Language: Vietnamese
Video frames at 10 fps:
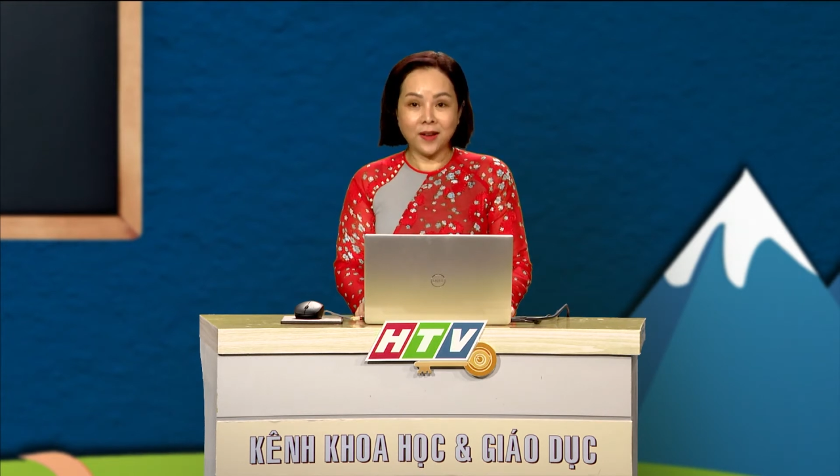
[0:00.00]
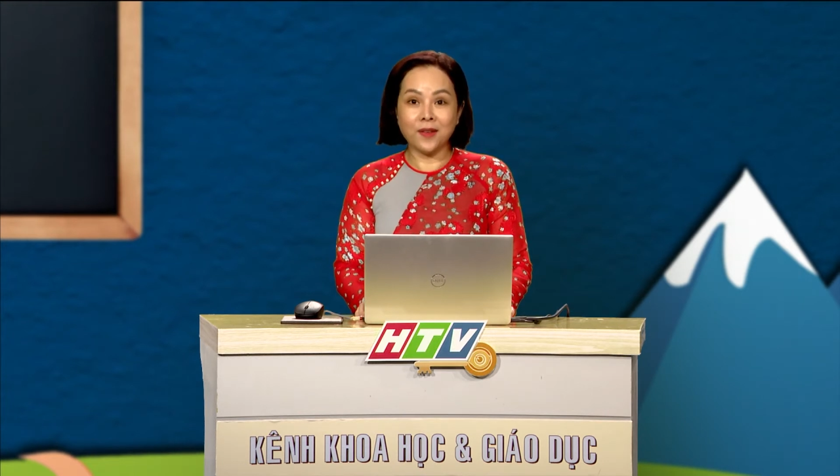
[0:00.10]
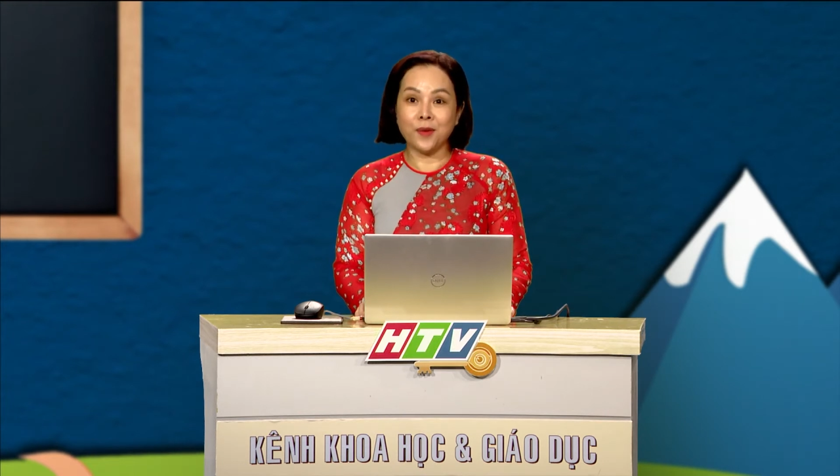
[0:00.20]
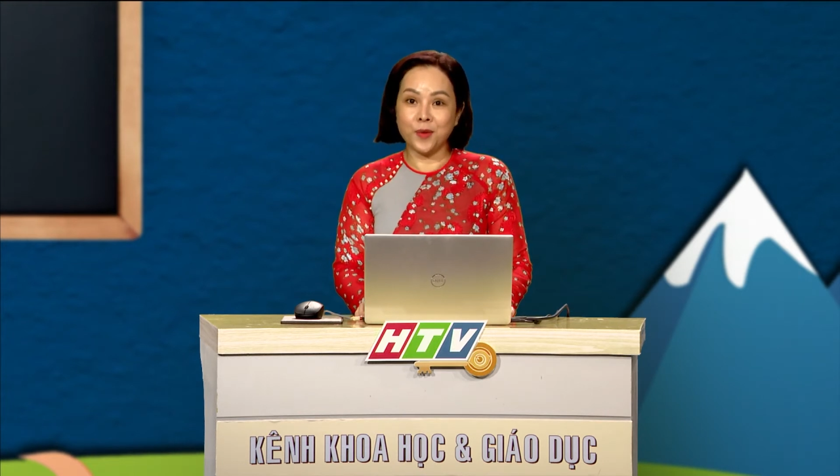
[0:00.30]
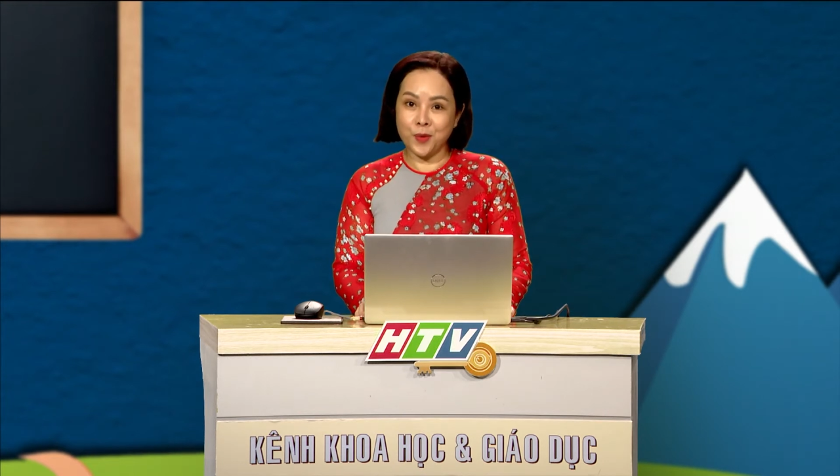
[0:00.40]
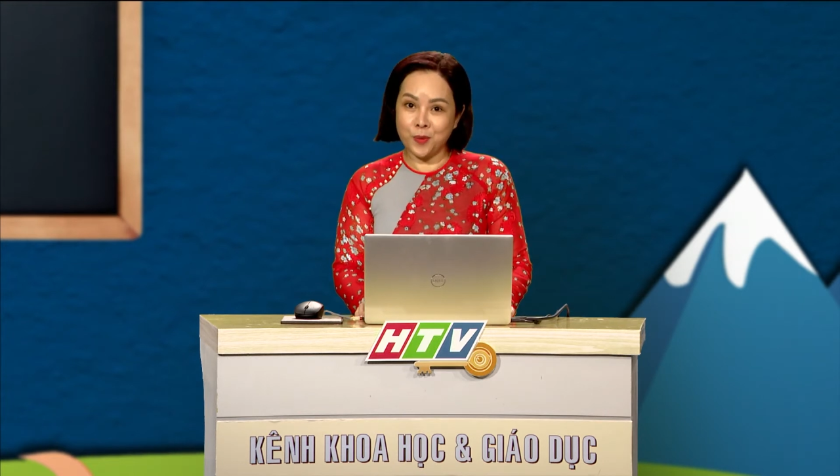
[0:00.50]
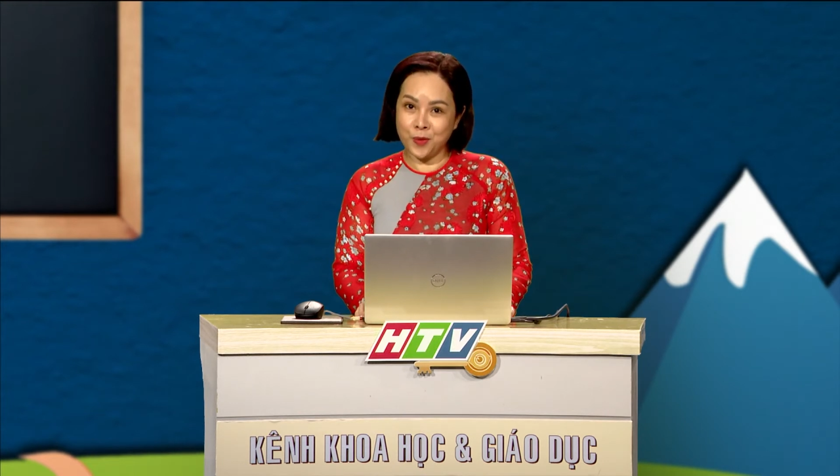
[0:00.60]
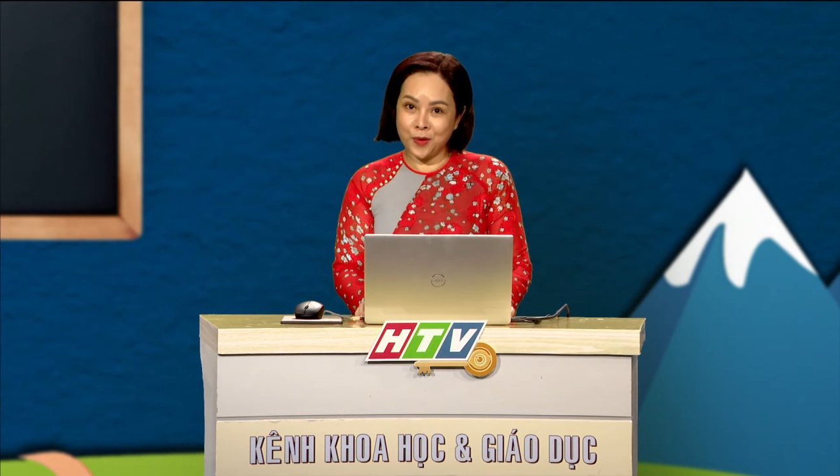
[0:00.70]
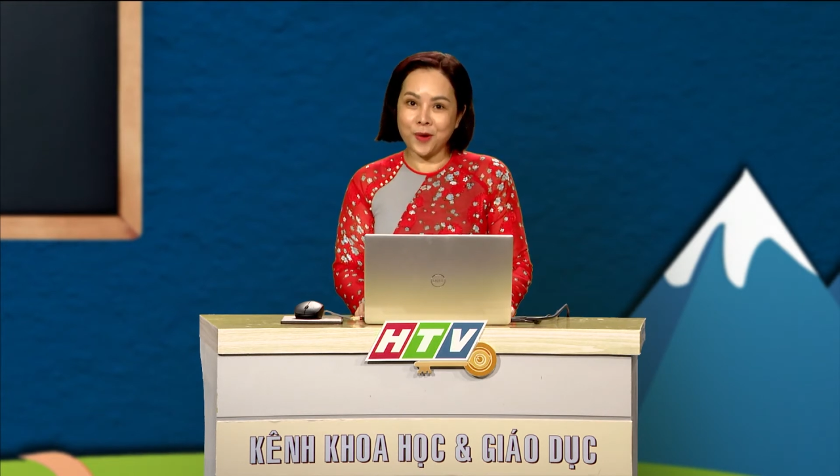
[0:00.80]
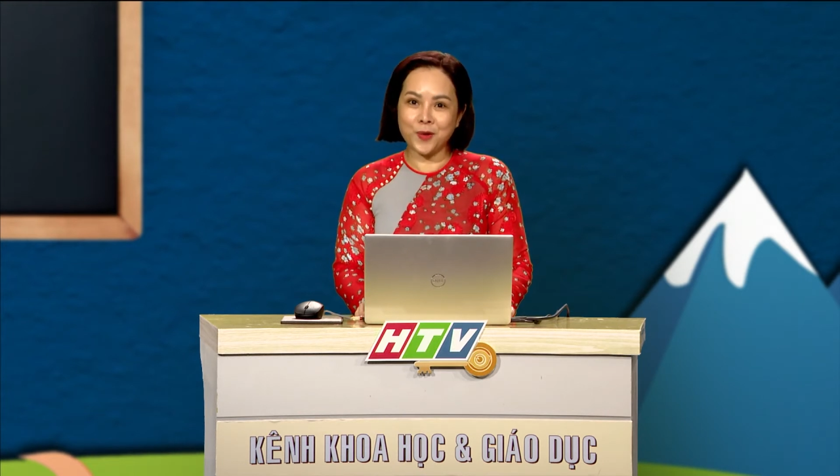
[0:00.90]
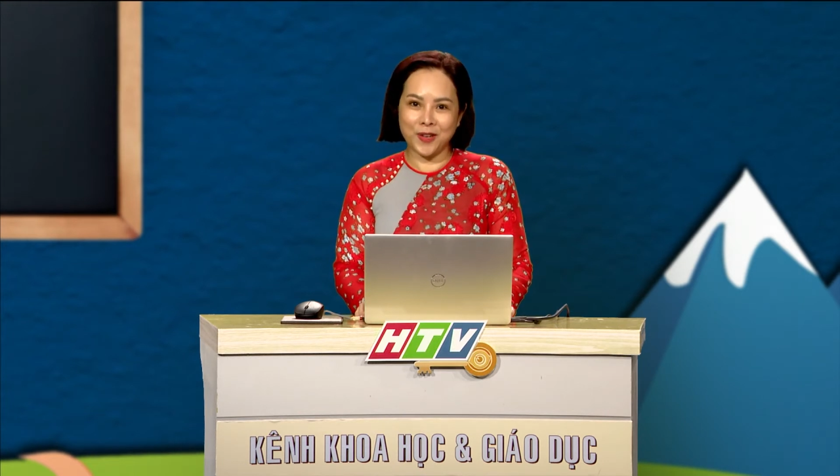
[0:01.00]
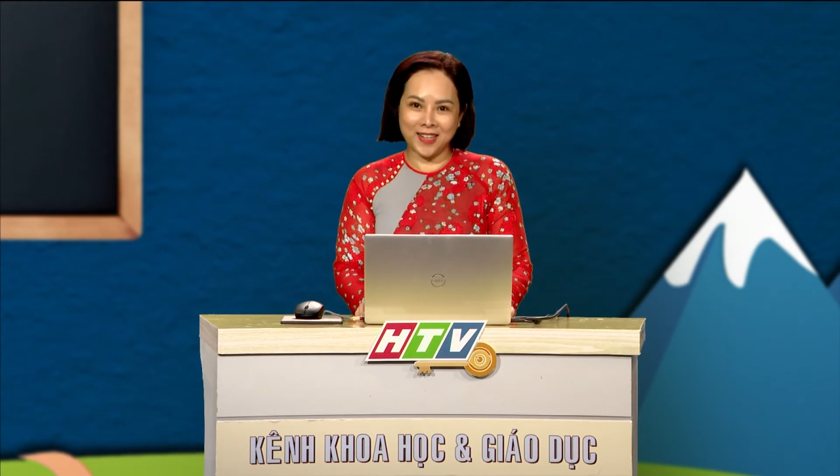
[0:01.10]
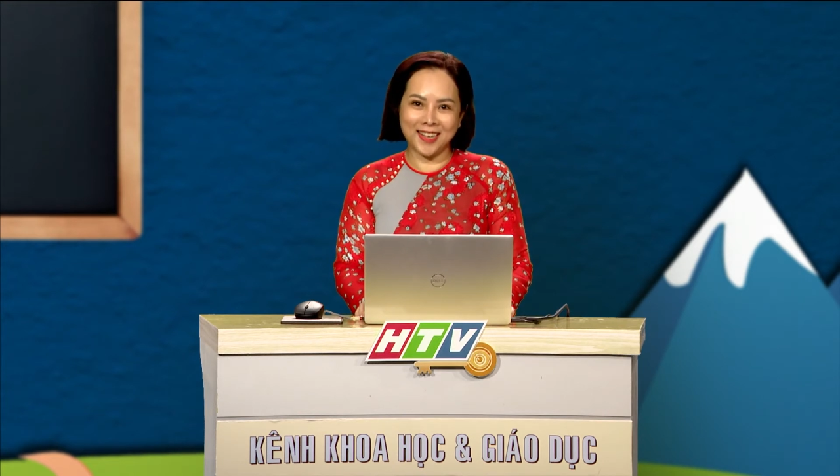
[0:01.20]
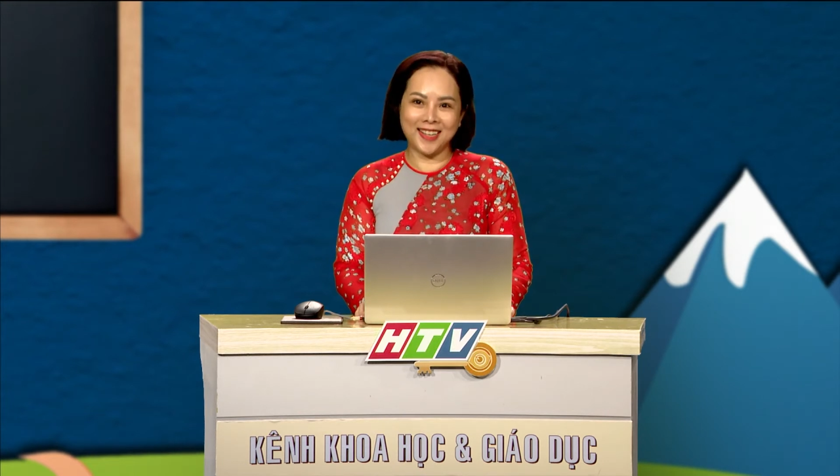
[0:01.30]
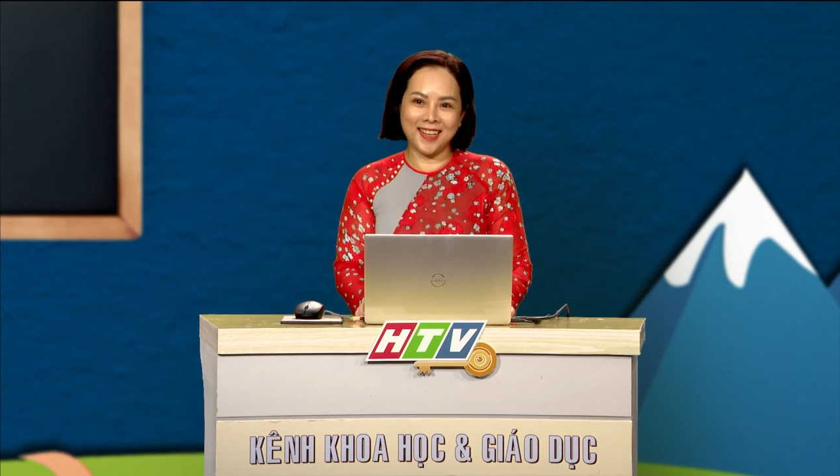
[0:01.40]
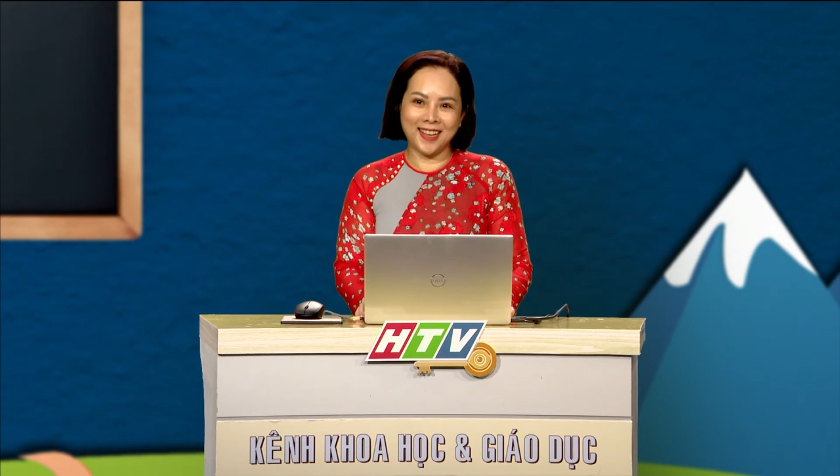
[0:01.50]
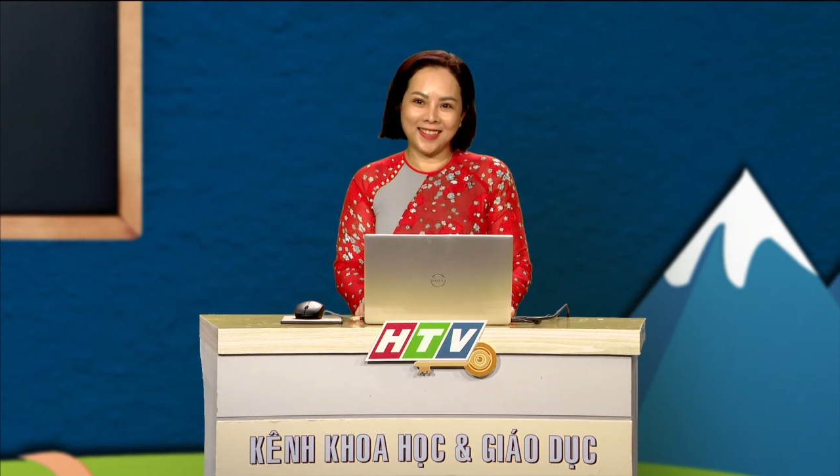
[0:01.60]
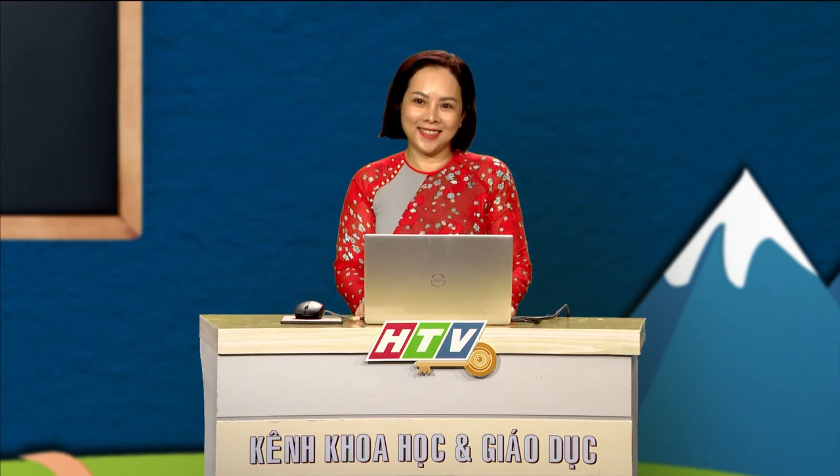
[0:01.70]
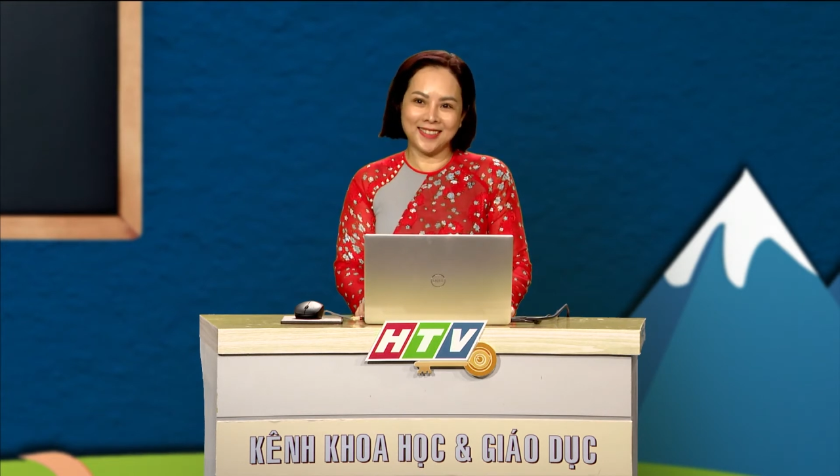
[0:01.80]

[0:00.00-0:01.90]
nội dung của câu chuyện này nhé.